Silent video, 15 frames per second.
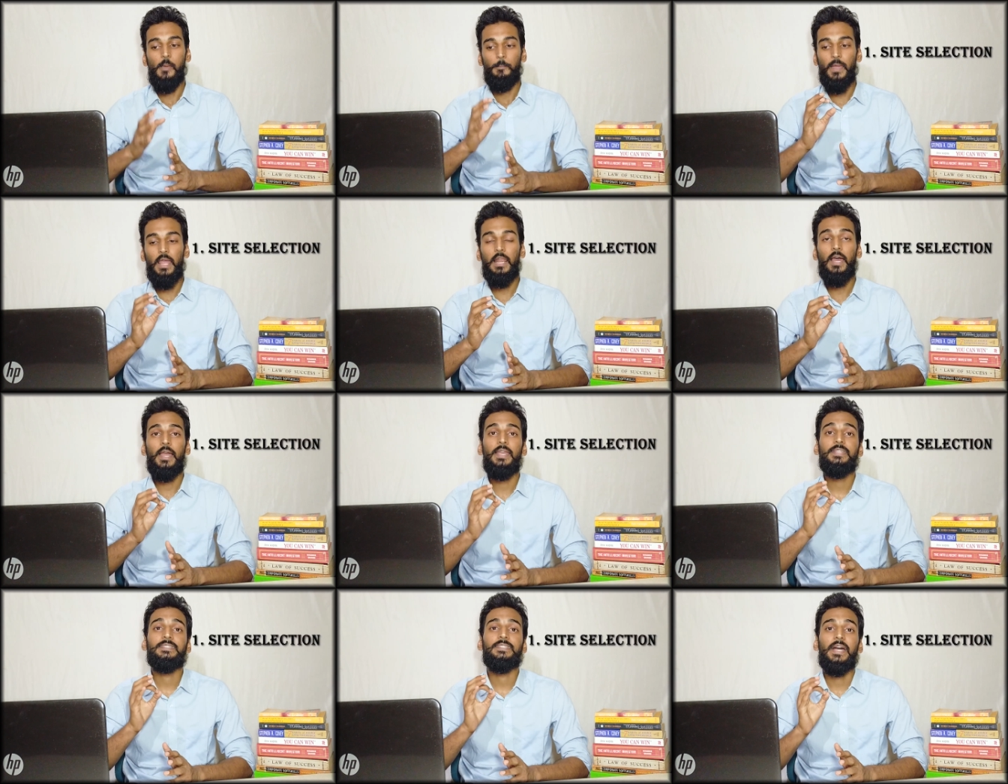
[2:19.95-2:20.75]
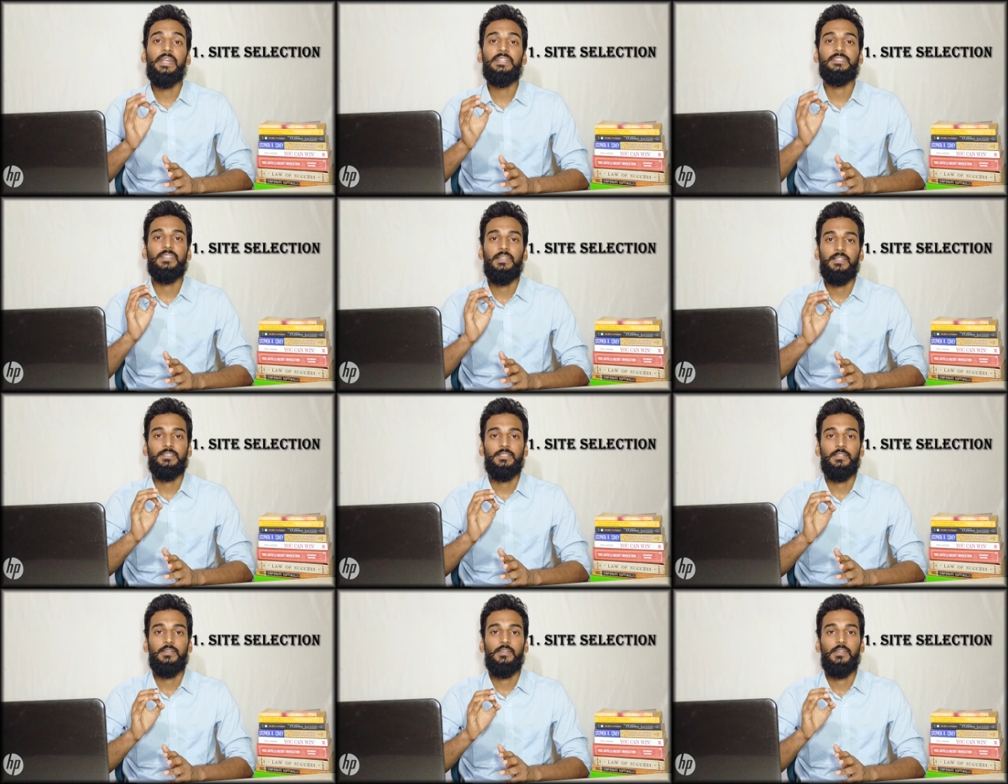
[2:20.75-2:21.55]
पहला है साइट
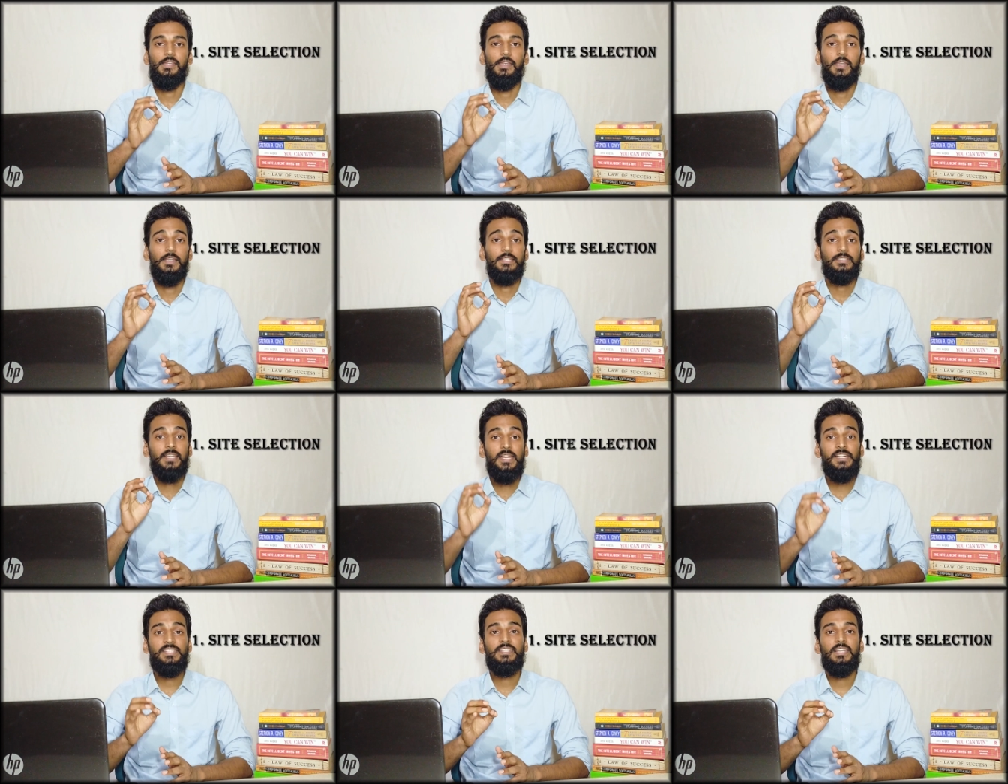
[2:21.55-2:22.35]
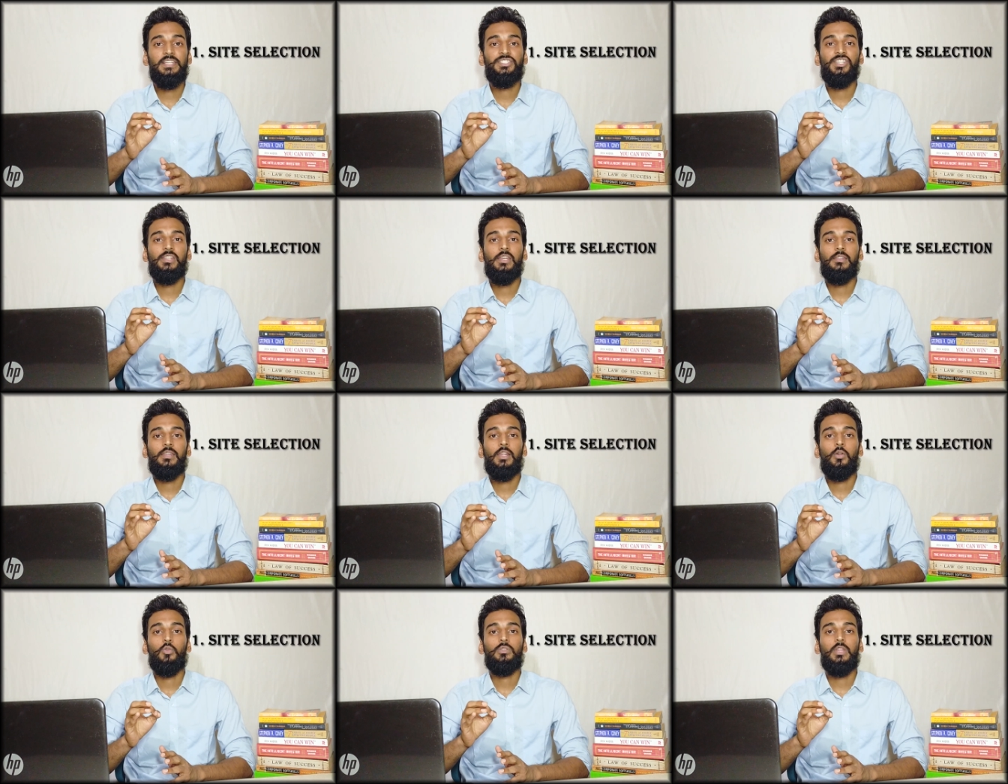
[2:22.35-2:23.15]
सिलेक्शन साइट सिलेक्शन के
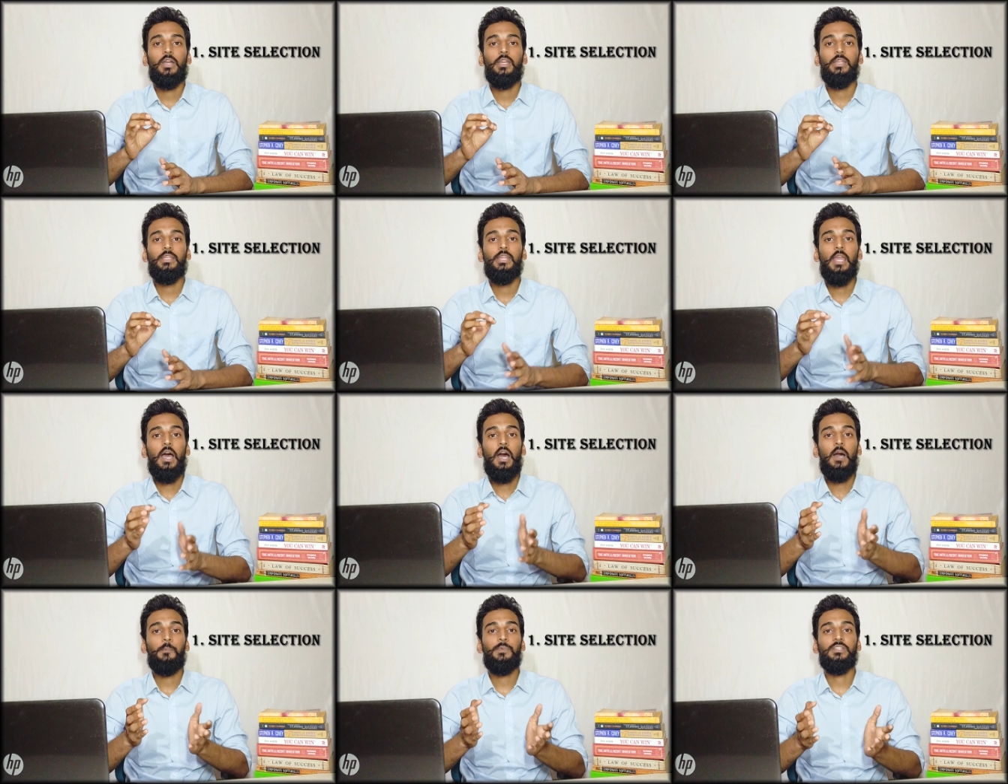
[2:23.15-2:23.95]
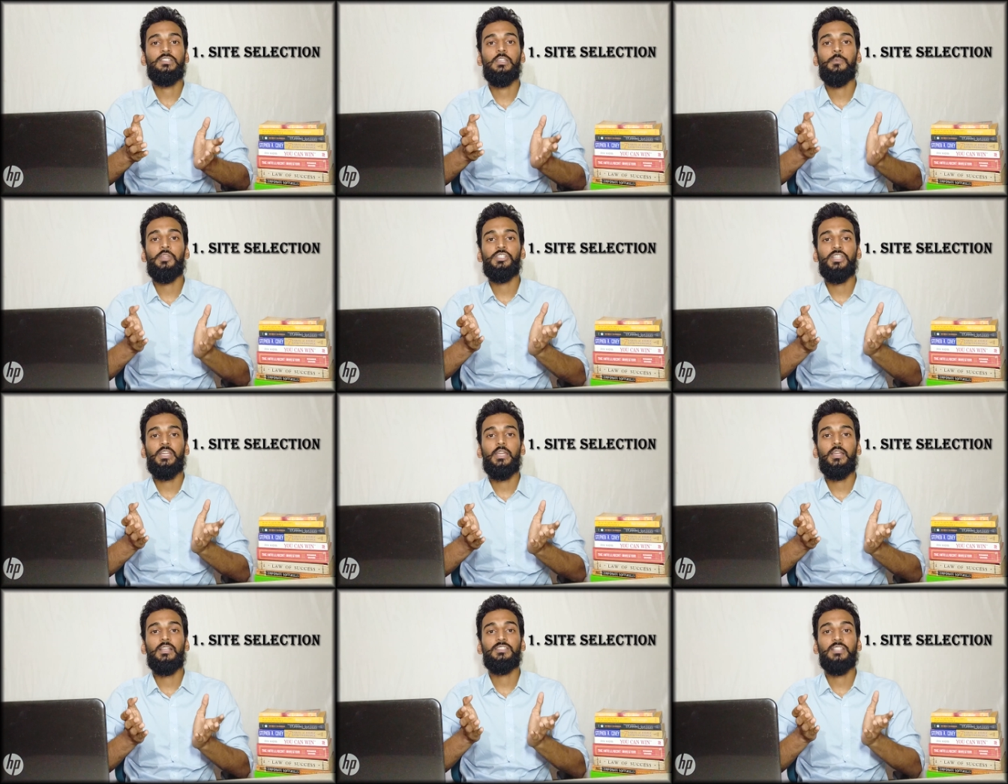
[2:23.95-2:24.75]
अंदर होता है कि आप किसी भी
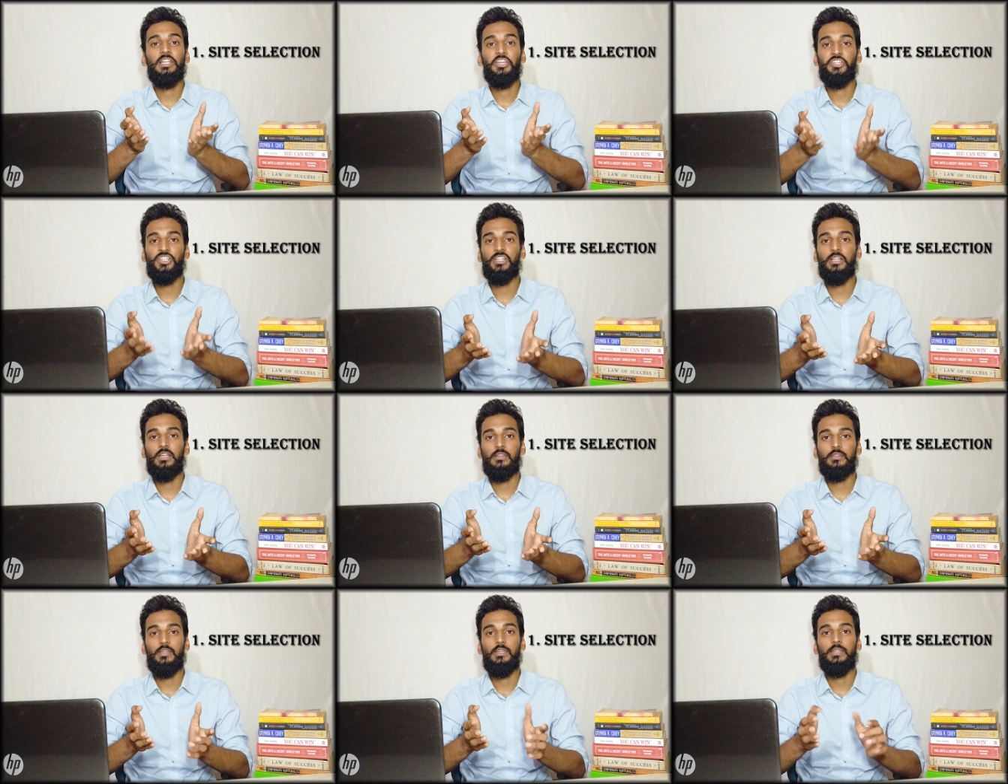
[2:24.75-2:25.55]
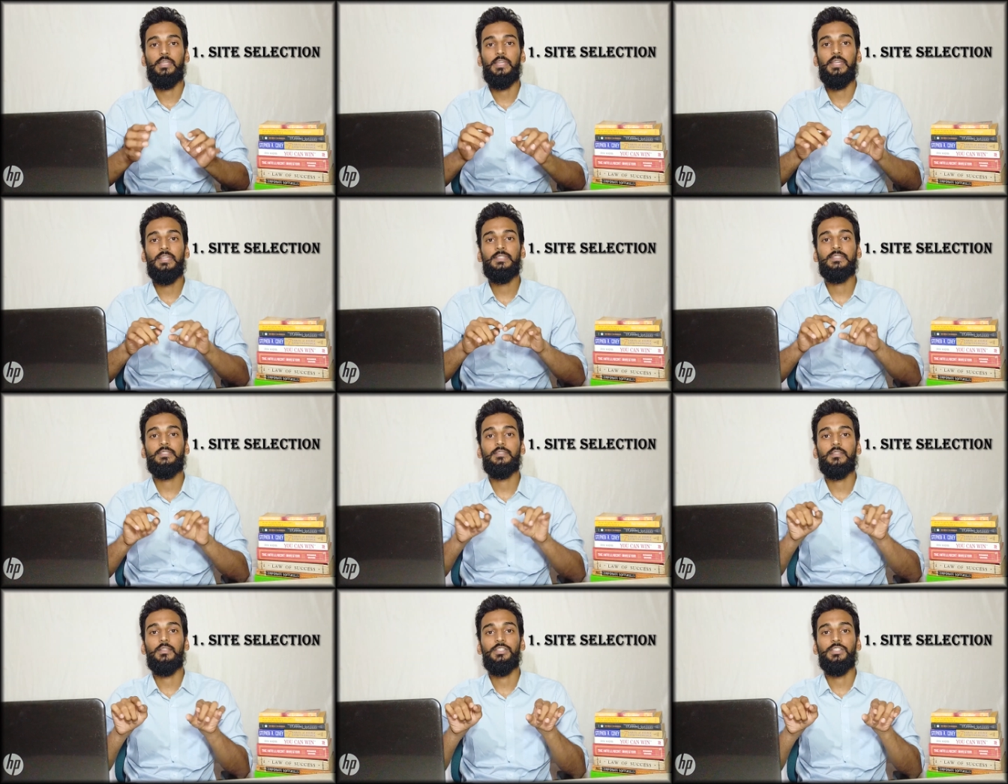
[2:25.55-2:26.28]
जगह का सिलेक्शन करते हैं कि इस